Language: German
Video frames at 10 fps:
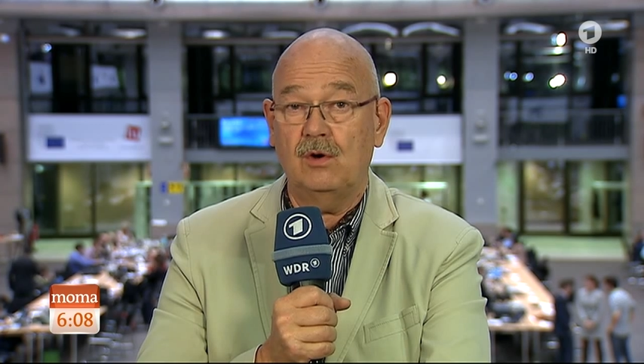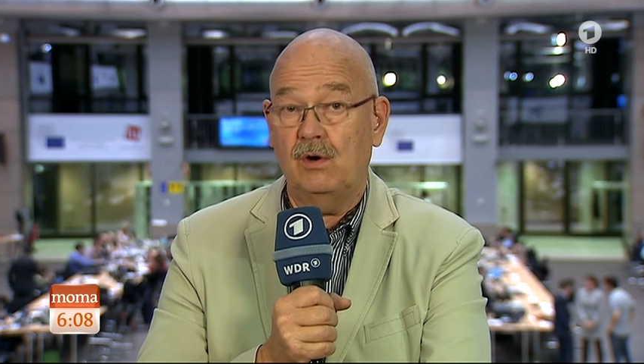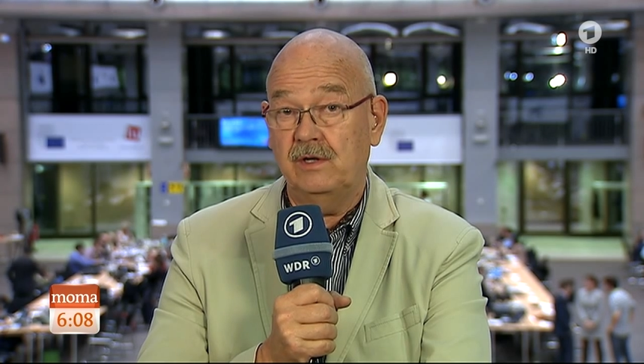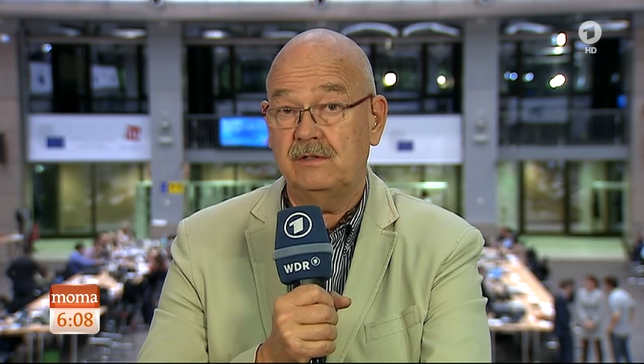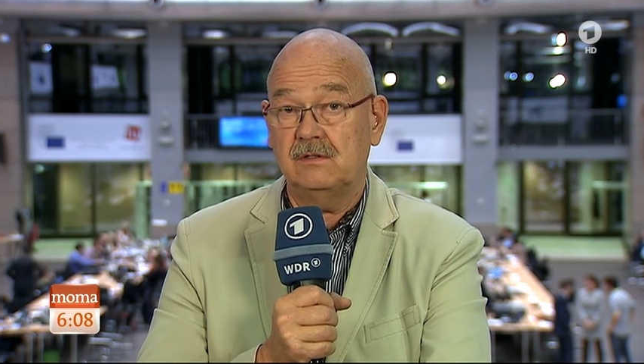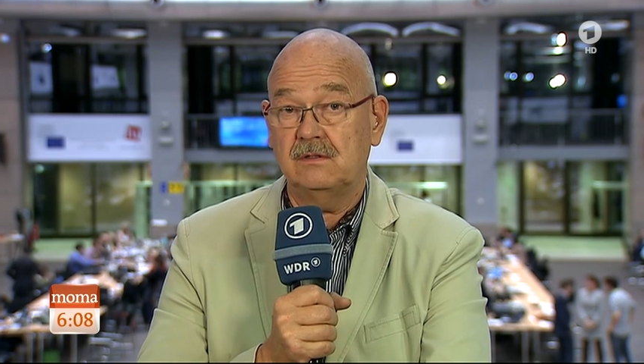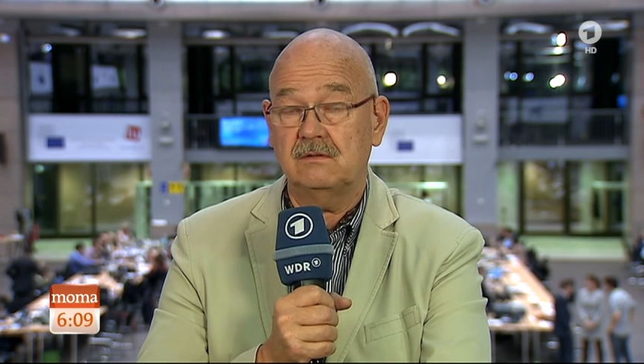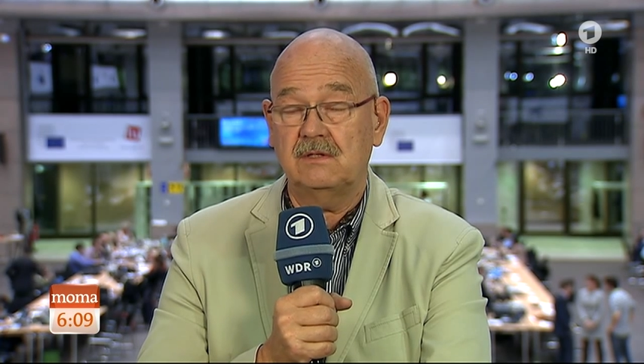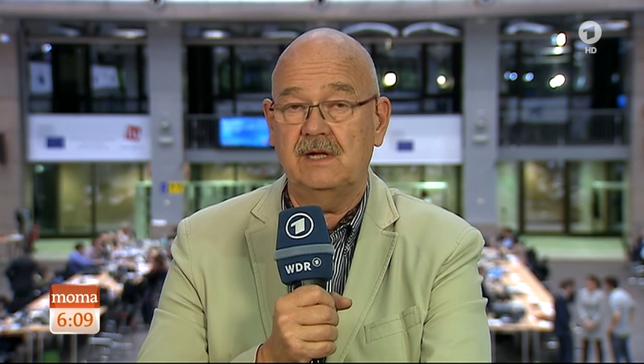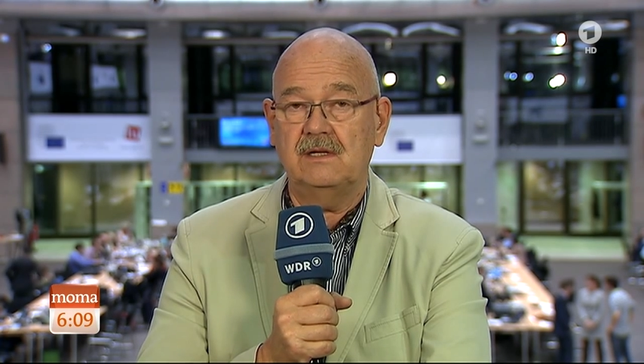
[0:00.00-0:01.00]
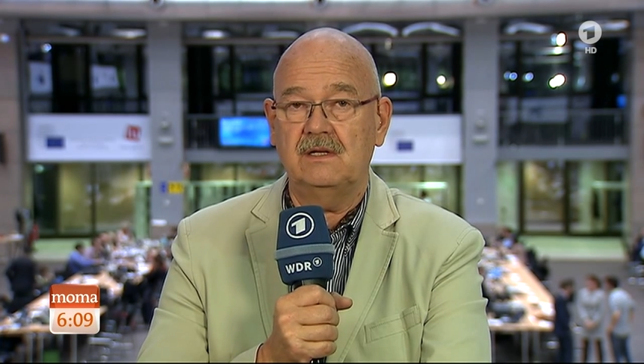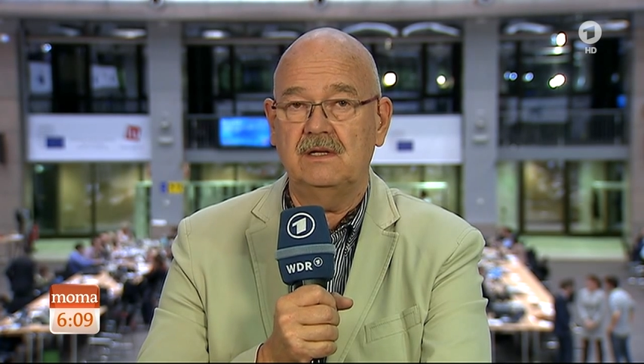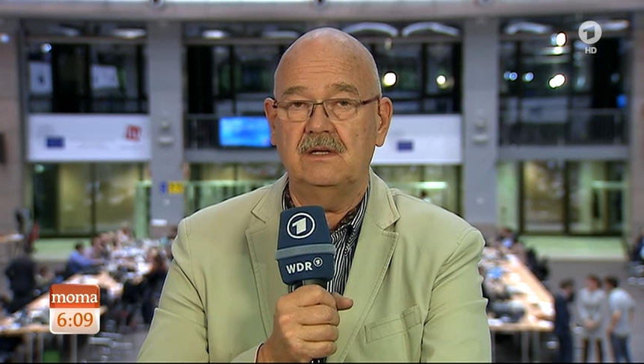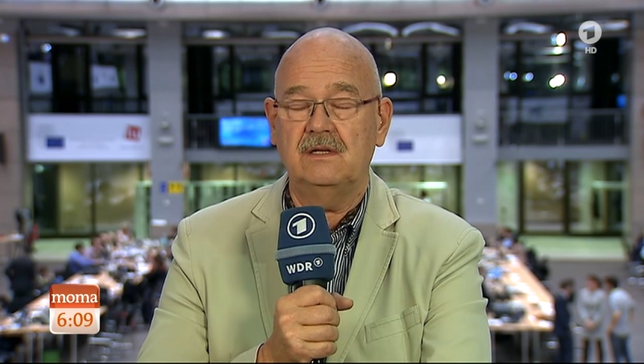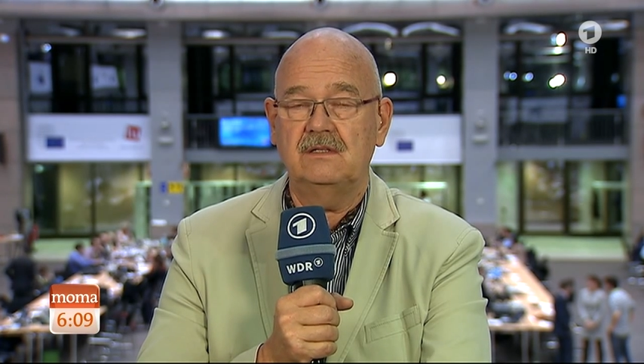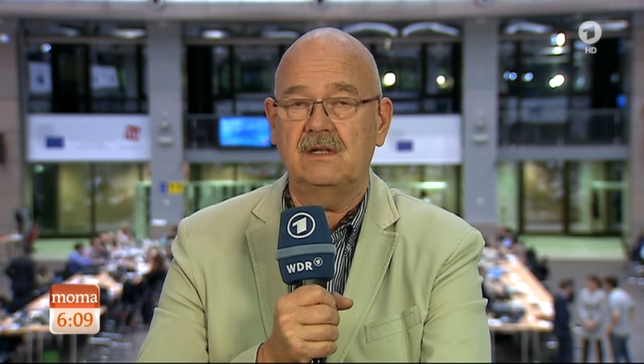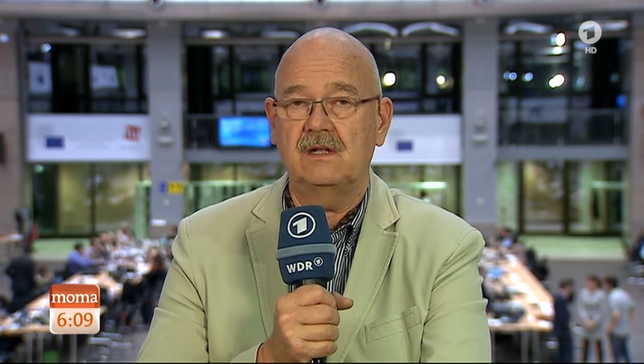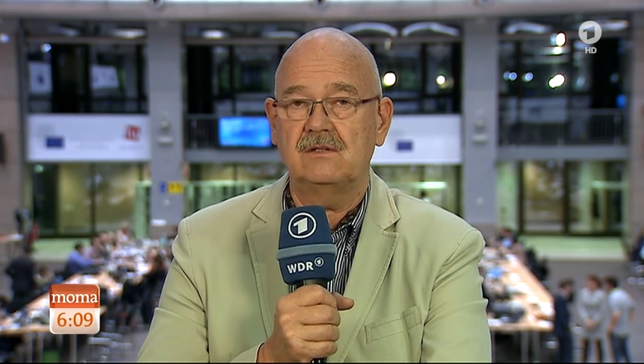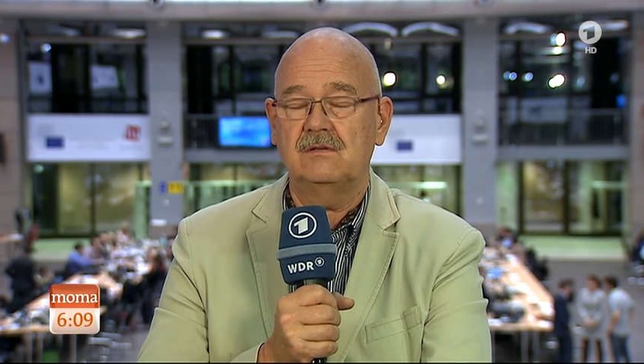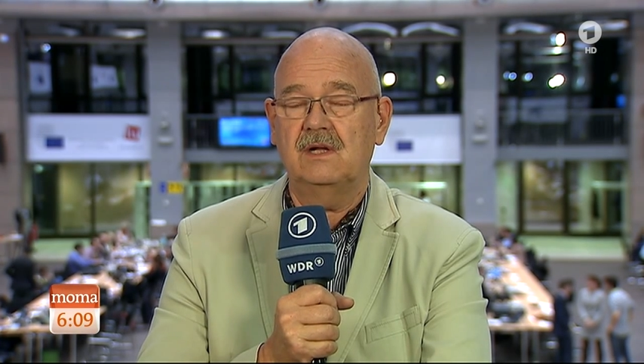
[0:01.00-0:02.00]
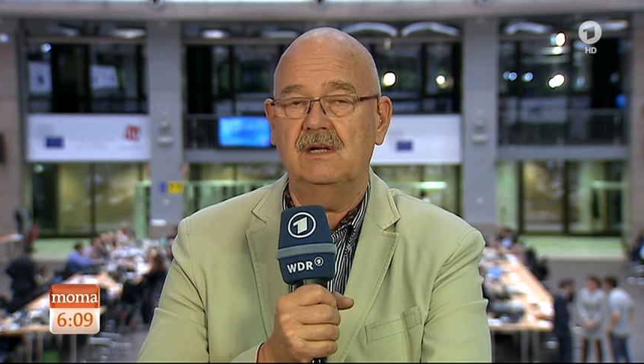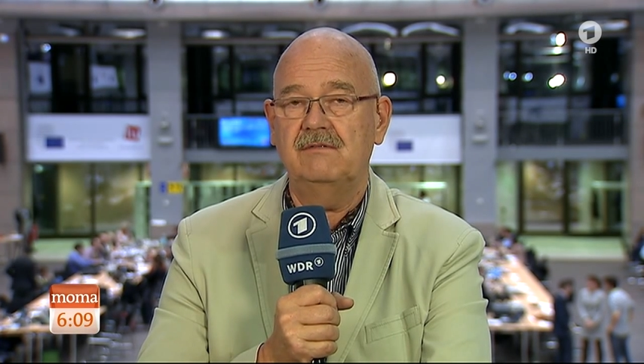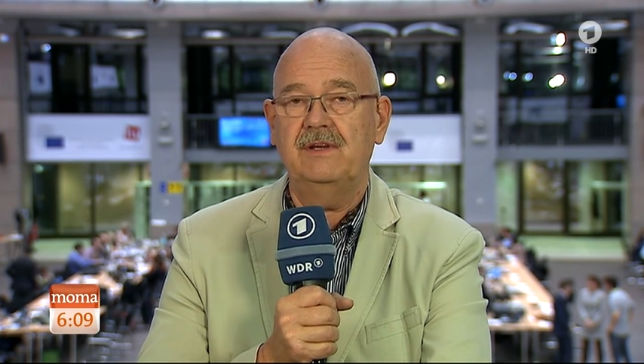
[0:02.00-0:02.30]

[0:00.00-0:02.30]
Heute Geld an den Internationalen